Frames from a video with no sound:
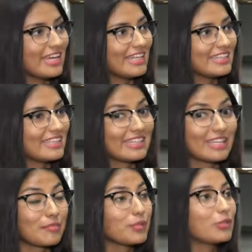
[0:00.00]
entiende
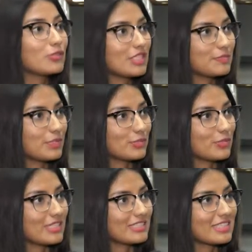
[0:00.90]
que han vivido estas
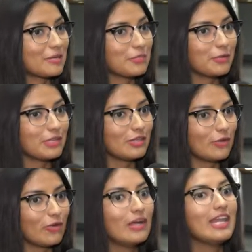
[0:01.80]
personas, que han
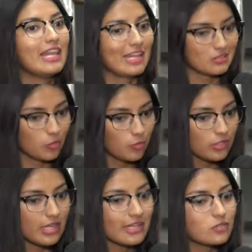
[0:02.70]
vivido las
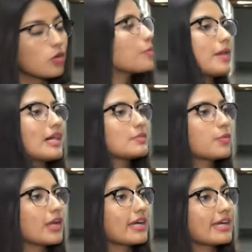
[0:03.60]
comunidades golpeadas
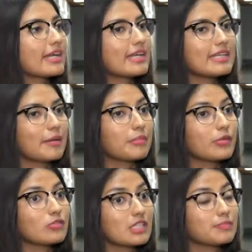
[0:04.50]
por la guerra y que han
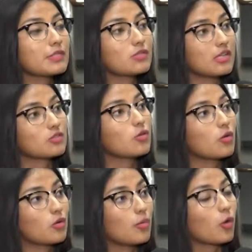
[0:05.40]
vivido estas personas
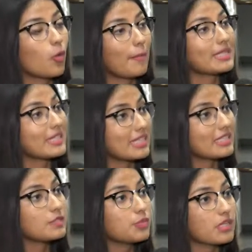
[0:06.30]
como
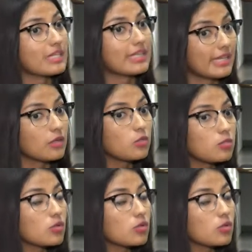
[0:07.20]
combatientes porque tienen un